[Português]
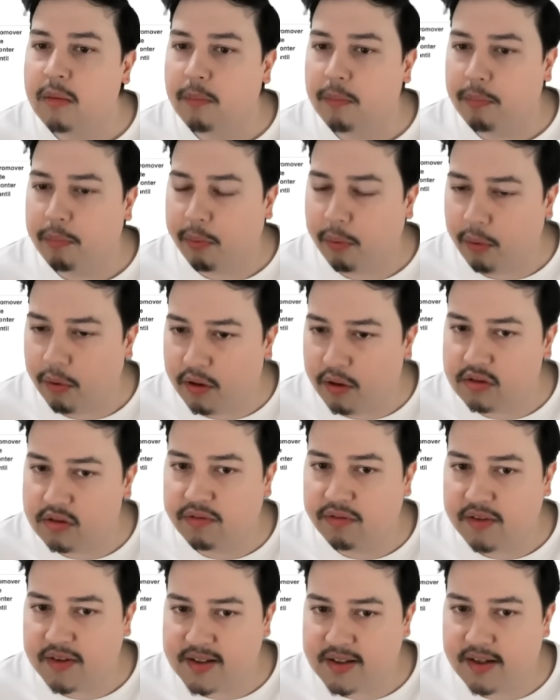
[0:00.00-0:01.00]

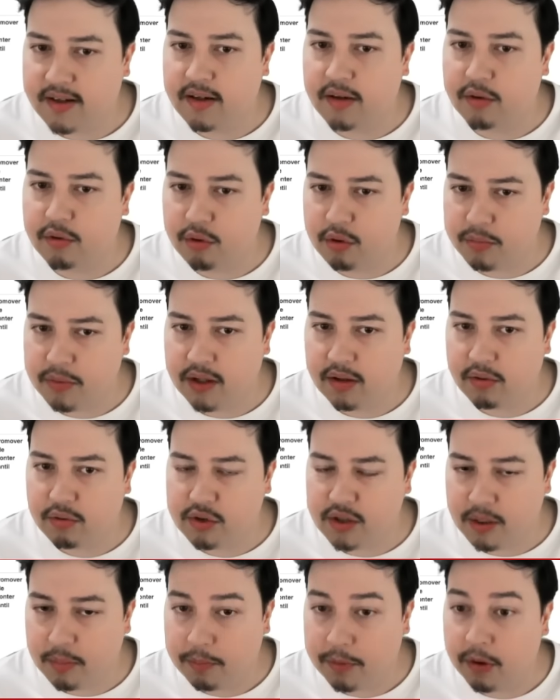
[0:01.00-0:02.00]
pode fazer a economia do
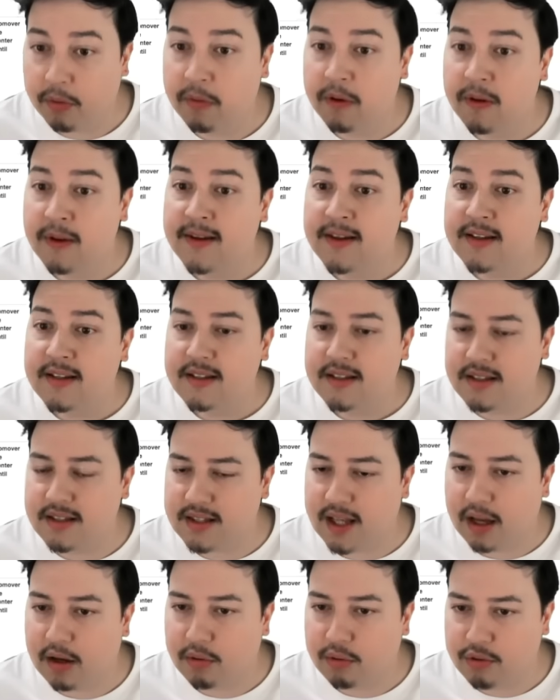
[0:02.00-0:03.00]
Japão
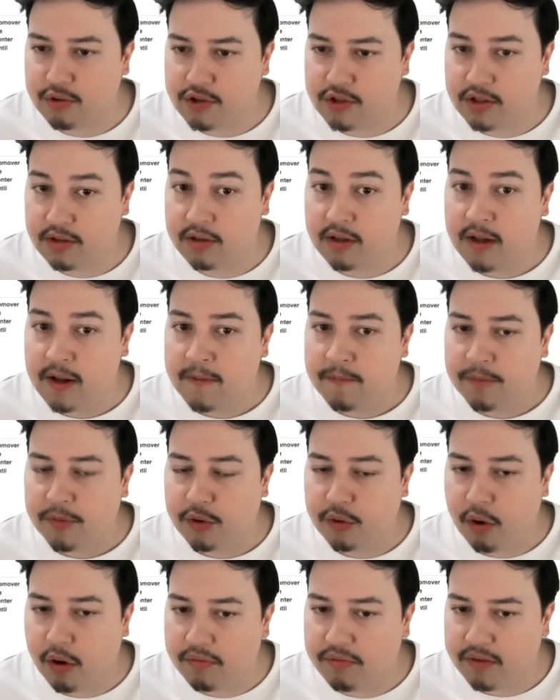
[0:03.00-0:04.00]
sacudir
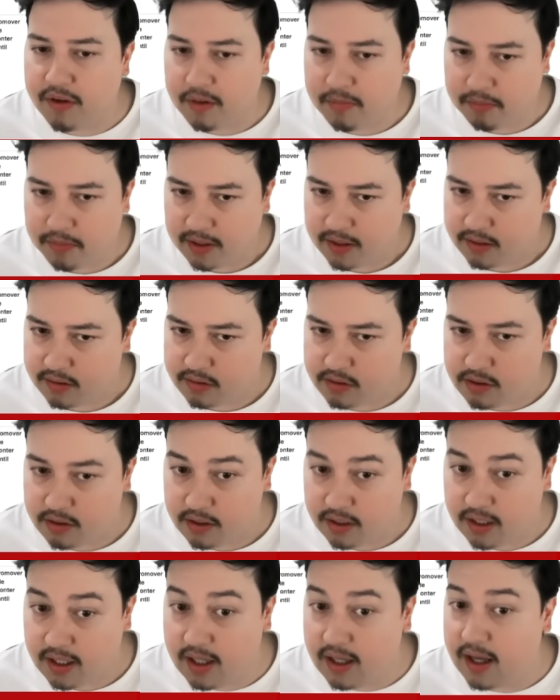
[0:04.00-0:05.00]

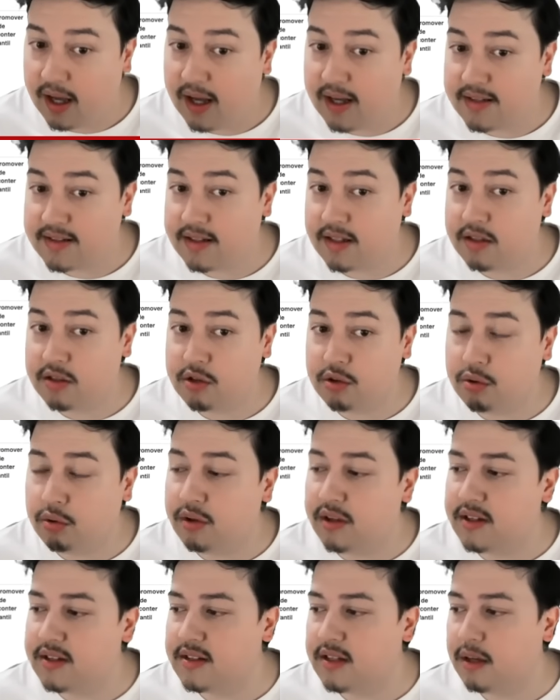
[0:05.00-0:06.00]
novamente. E as
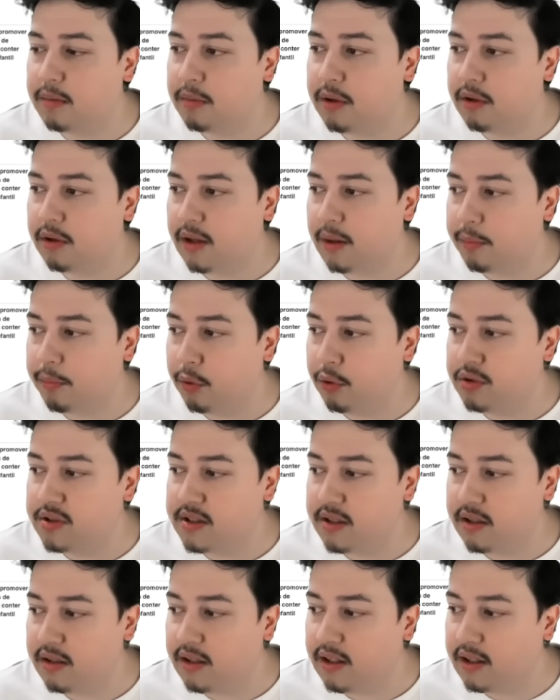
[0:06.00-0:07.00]
ações da, da
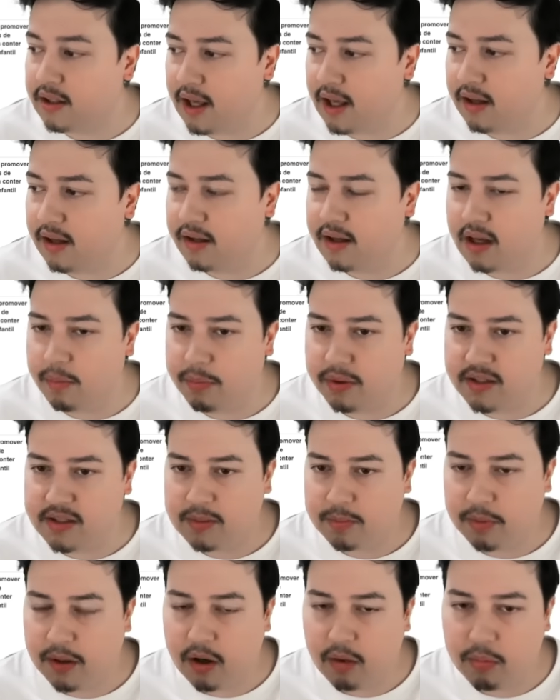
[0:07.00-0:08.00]
Bolsa Nikkei, que é a
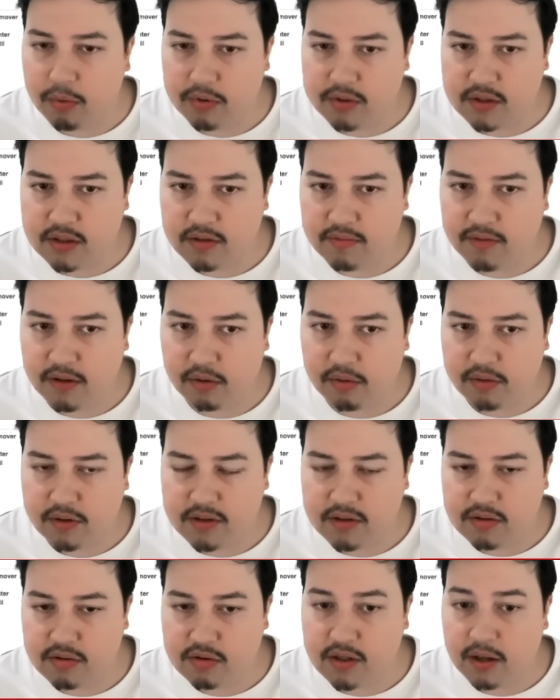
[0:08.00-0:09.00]
principal bolsa de
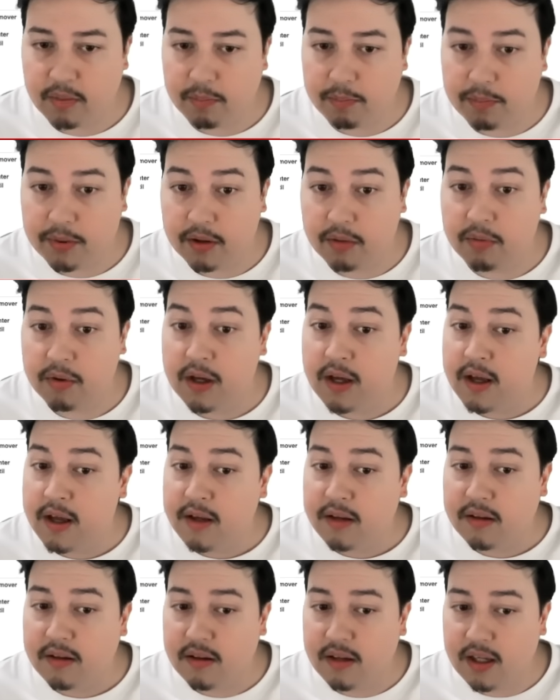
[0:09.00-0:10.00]
valores do Japão,
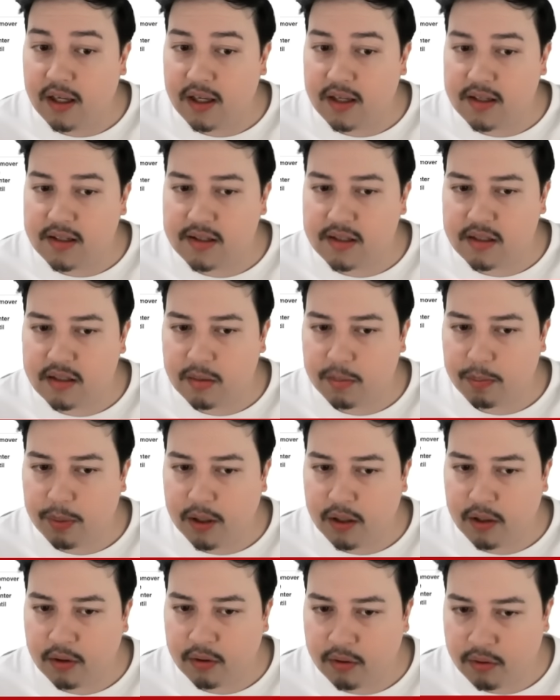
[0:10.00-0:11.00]

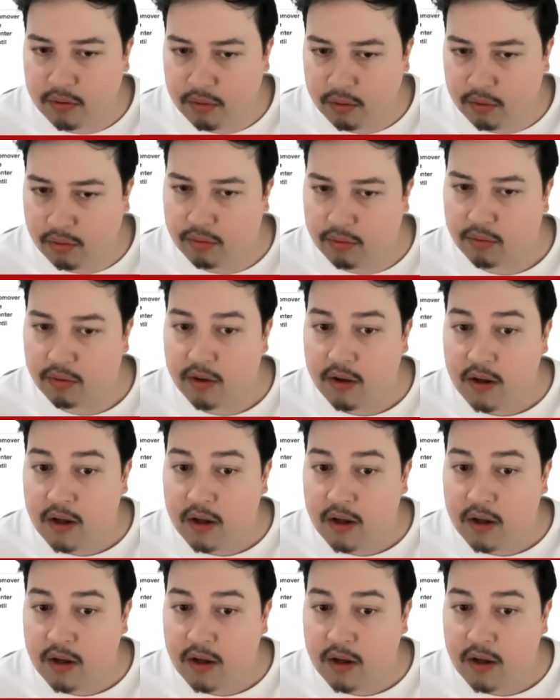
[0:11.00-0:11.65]
despencou.